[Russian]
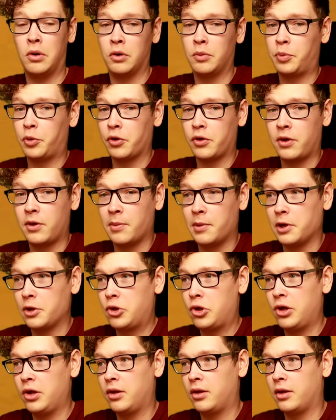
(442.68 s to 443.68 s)
он просто
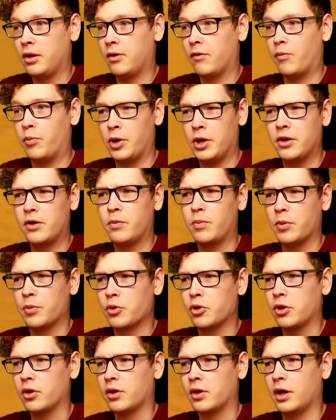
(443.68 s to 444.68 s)
молчит и, в принципе,
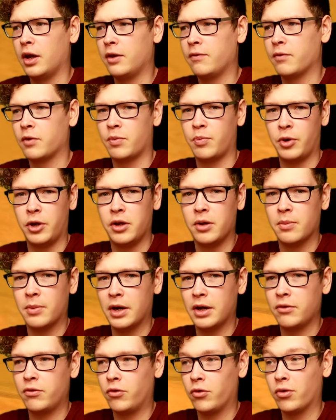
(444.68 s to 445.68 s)
можно сказать,
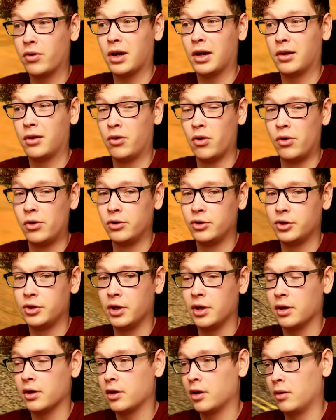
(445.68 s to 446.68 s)
воспринимает все как
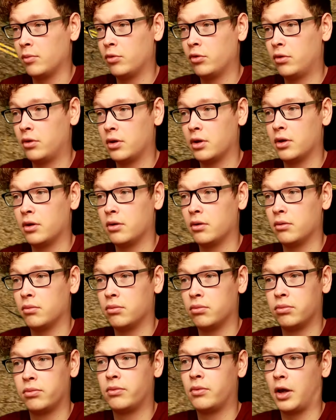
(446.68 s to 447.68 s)
должное, как будто
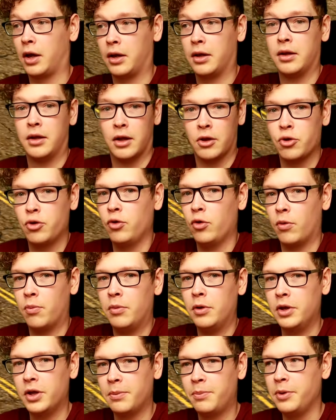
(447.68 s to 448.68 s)
так и должно было